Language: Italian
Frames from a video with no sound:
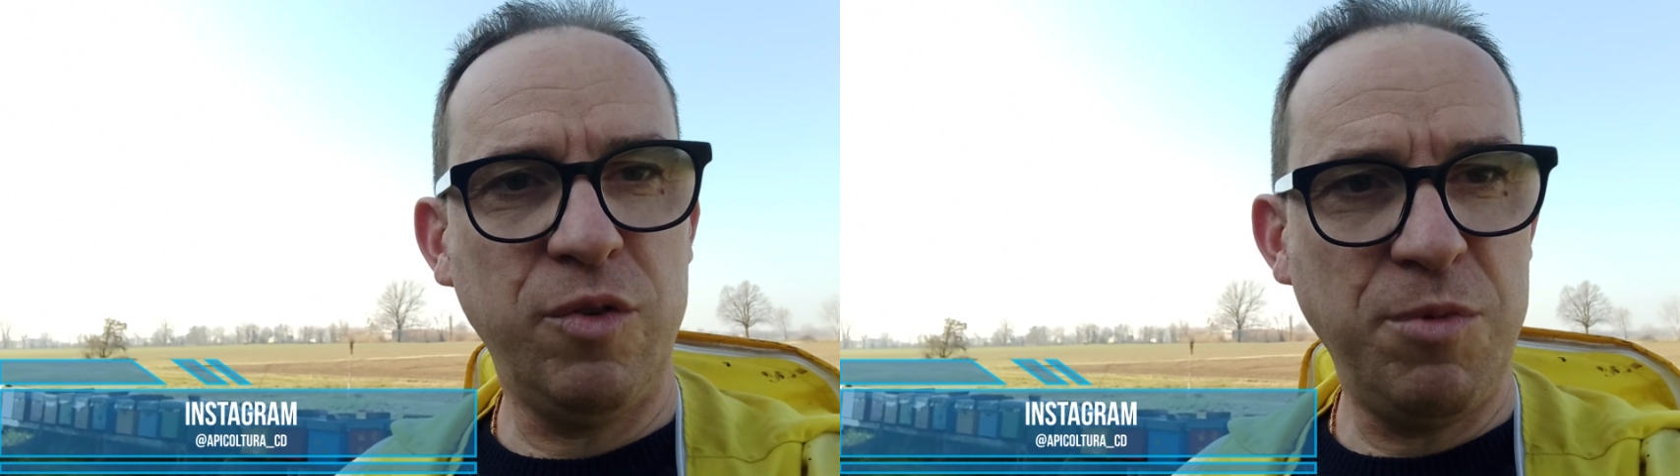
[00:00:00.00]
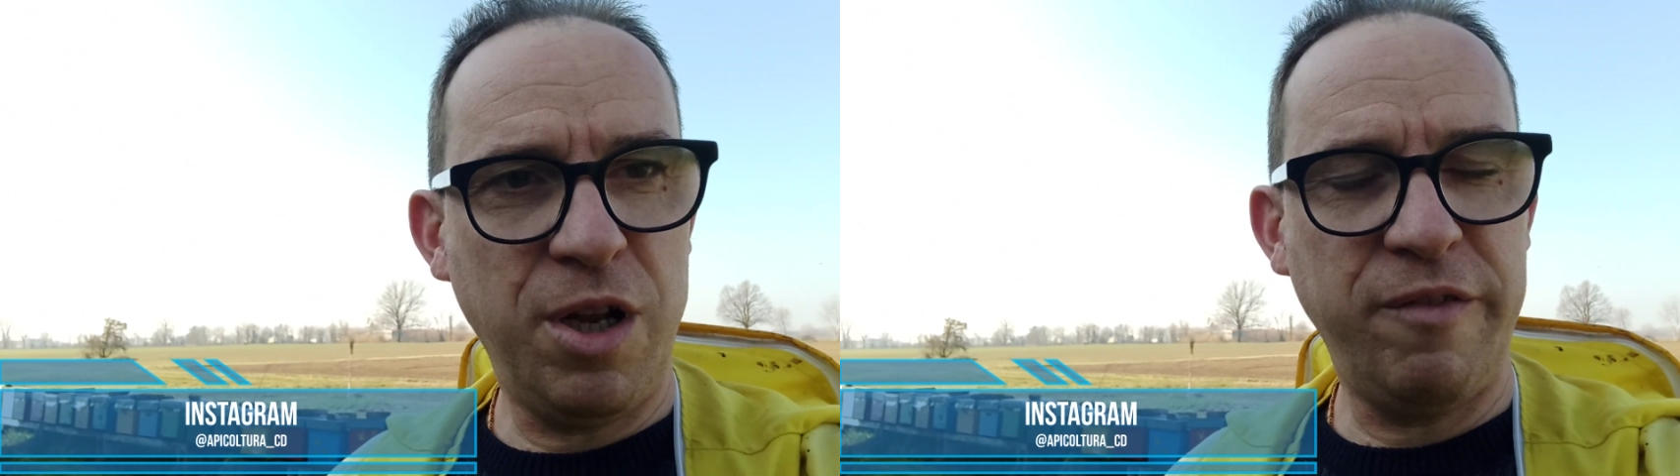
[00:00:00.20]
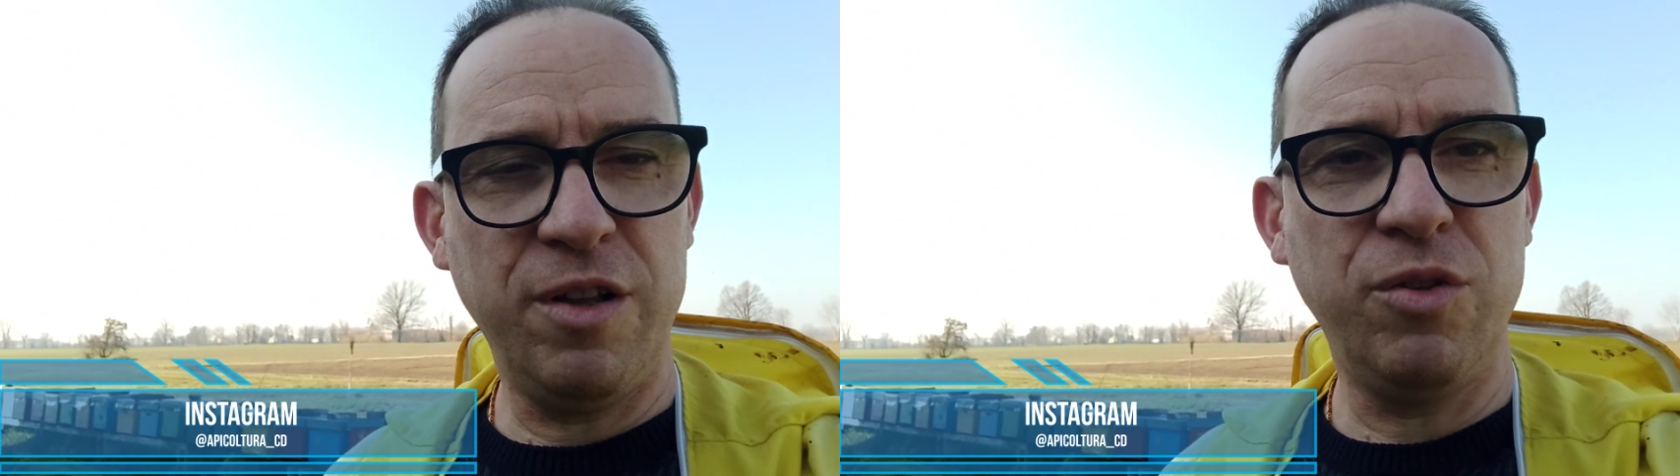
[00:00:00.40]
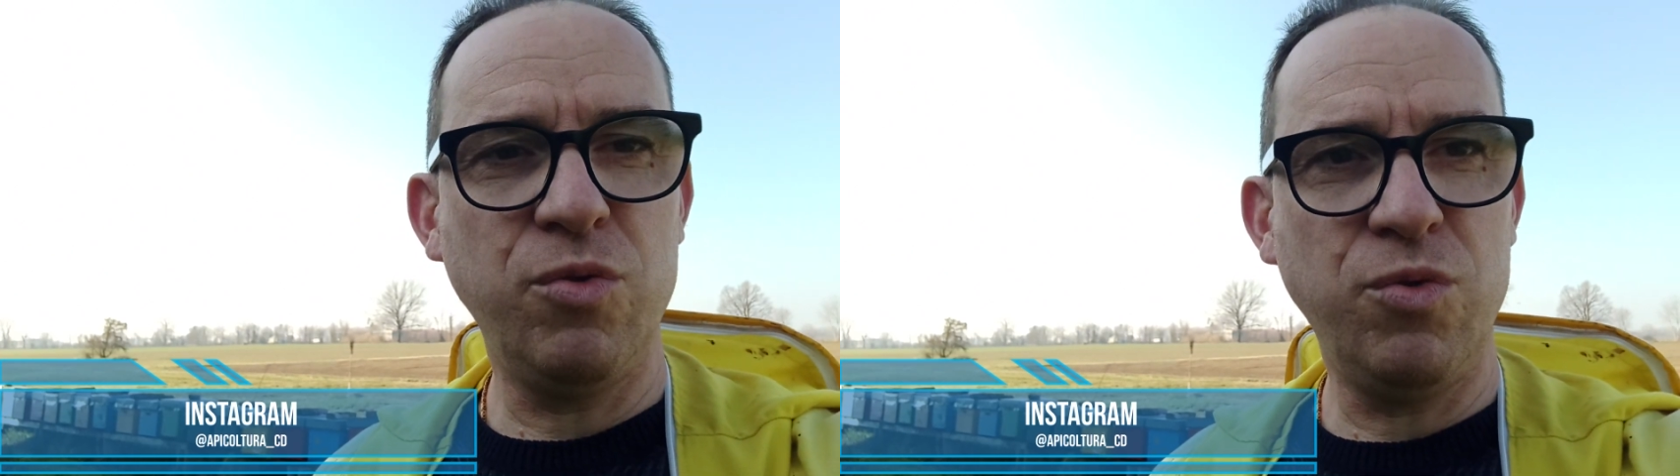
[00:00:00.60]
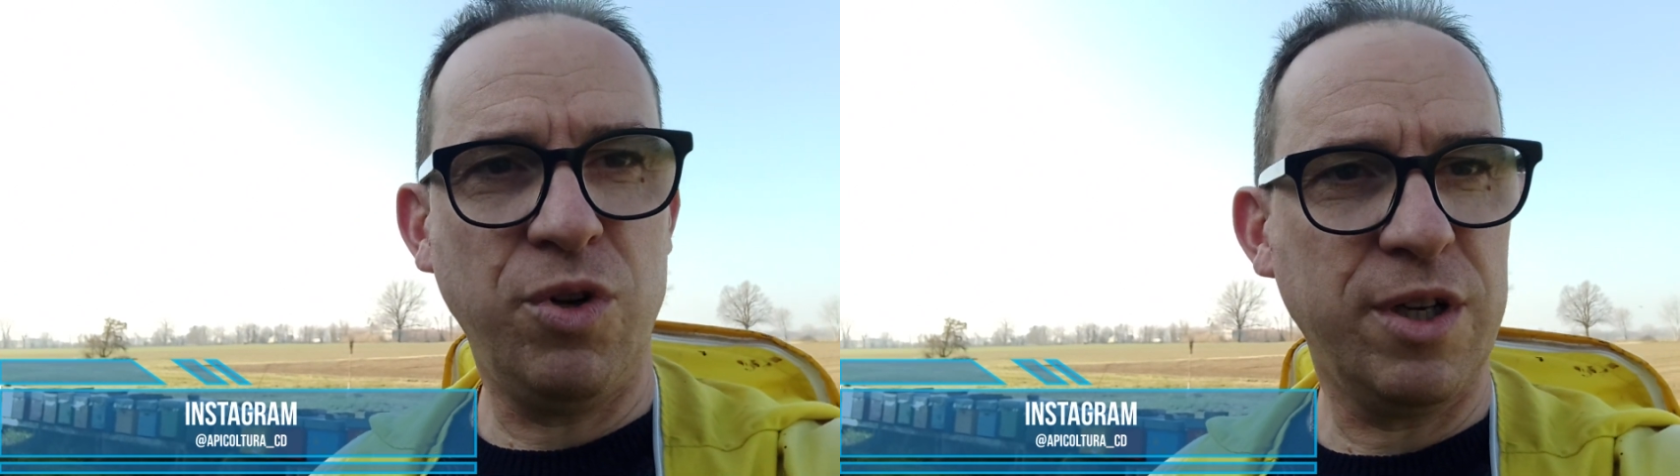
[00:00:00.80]

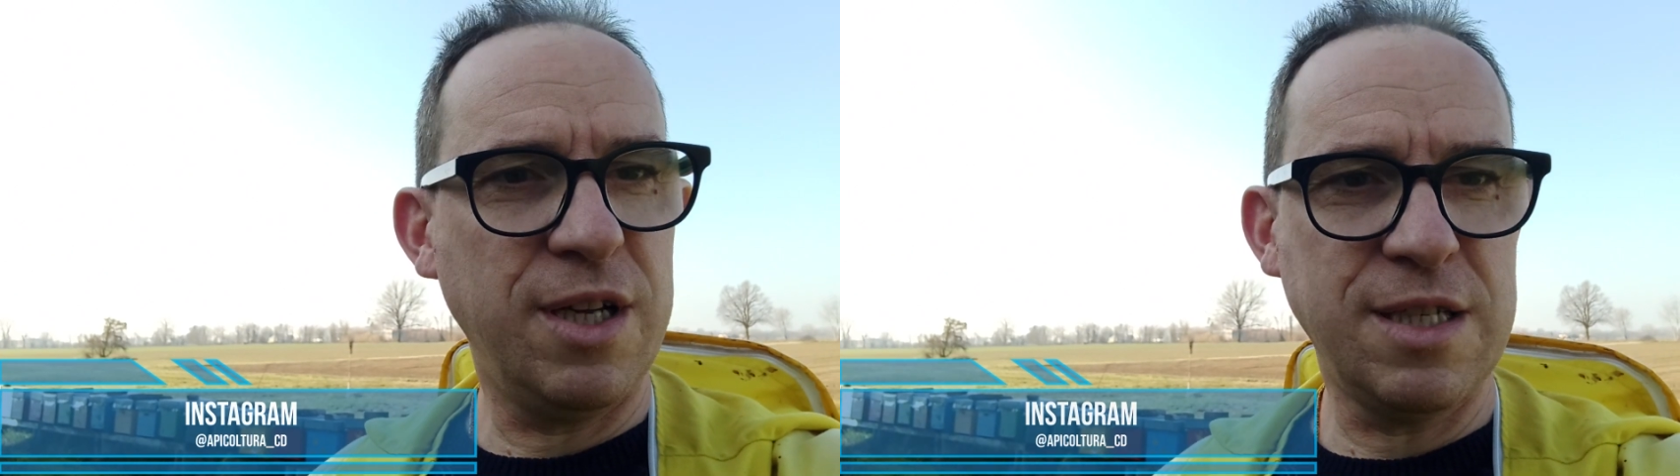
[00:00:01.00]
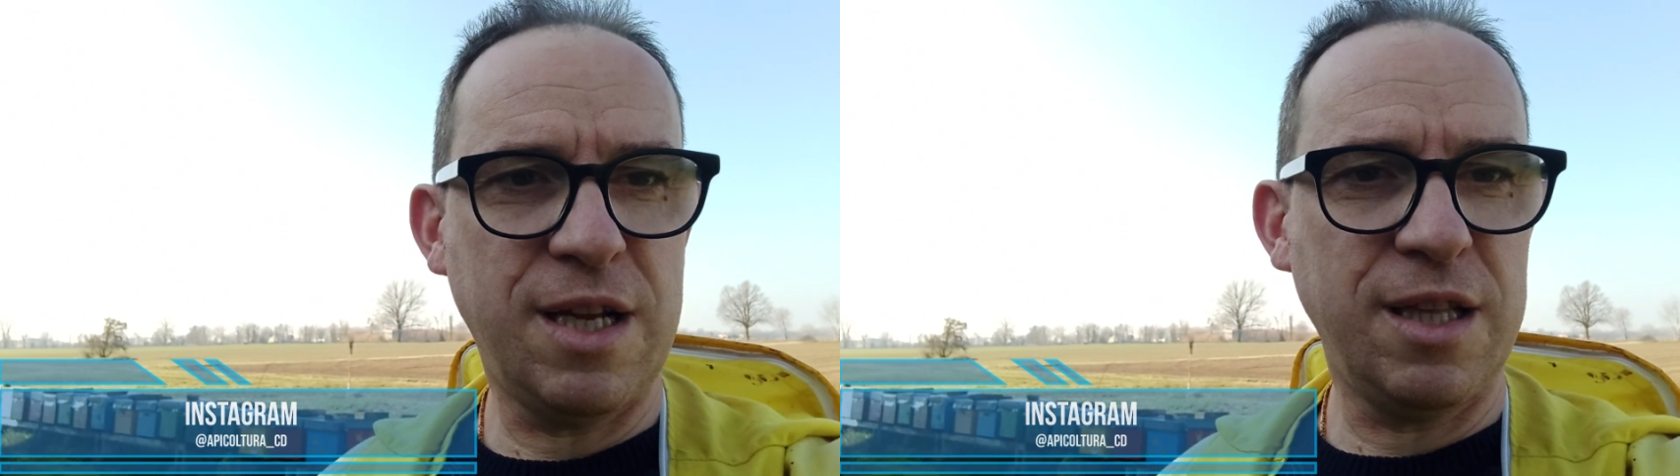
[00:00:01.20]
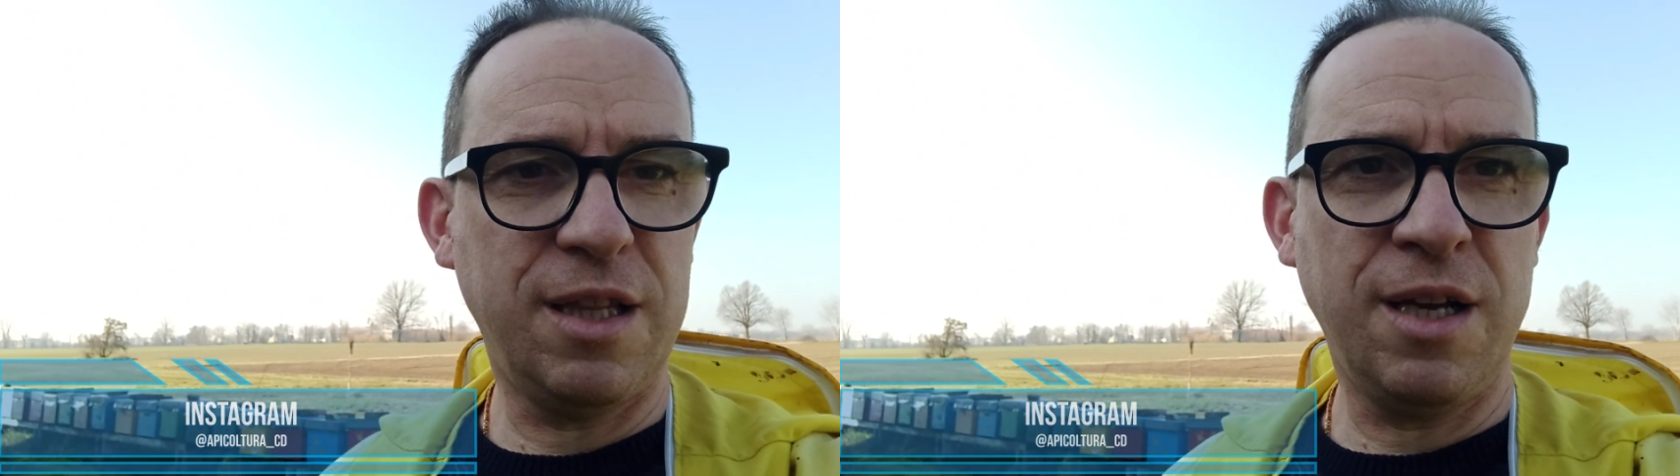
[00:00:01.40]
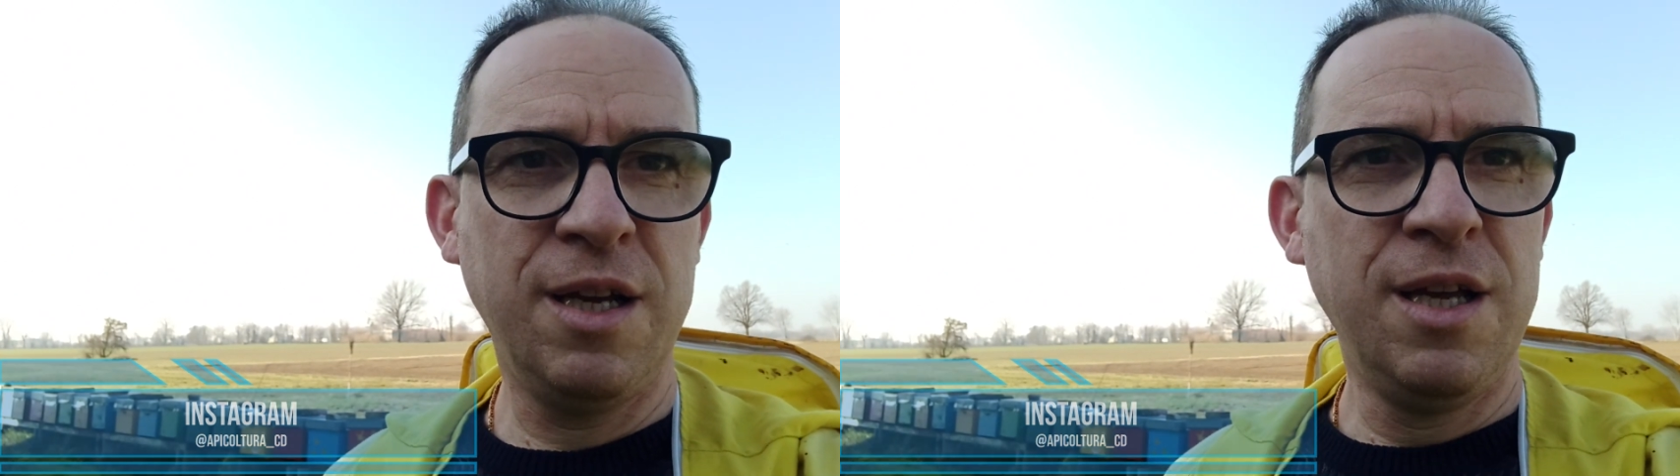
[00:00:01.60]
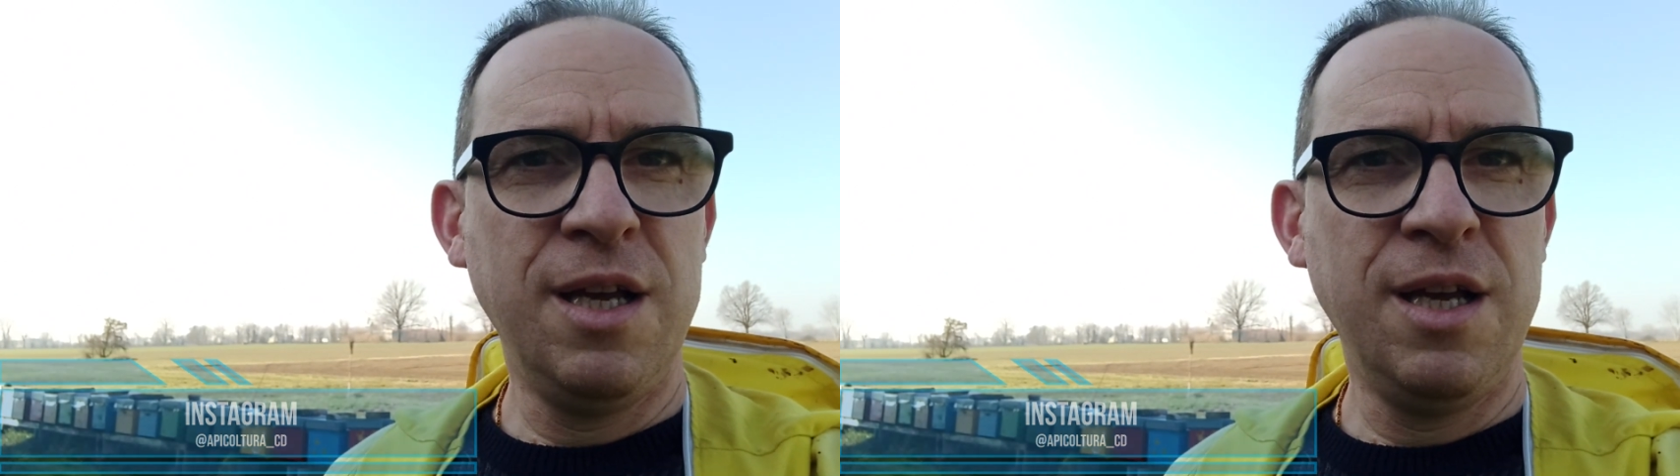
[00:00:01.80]
2021 che è stata